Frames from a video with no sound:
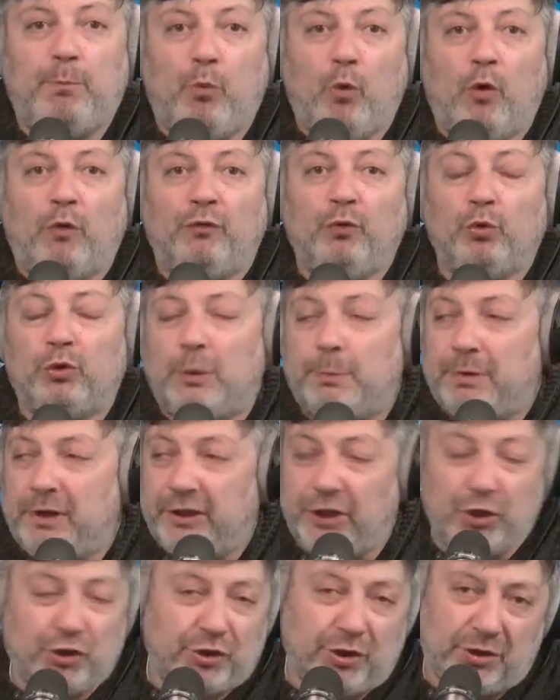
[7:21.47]
по
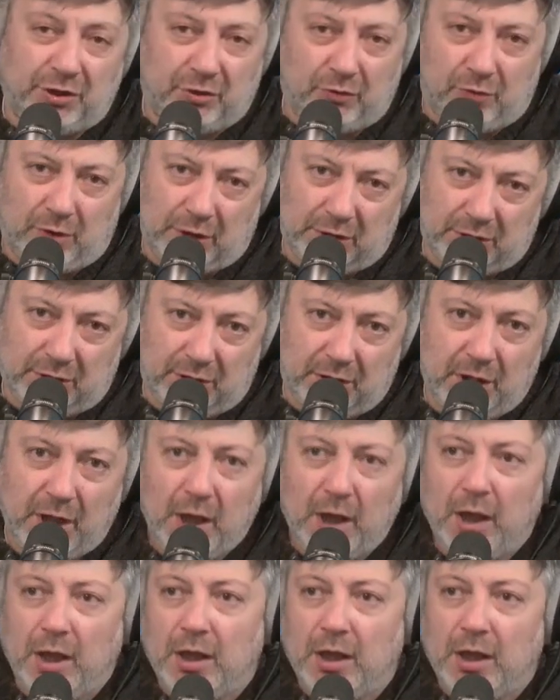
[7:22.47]
внутриполитической ситуации,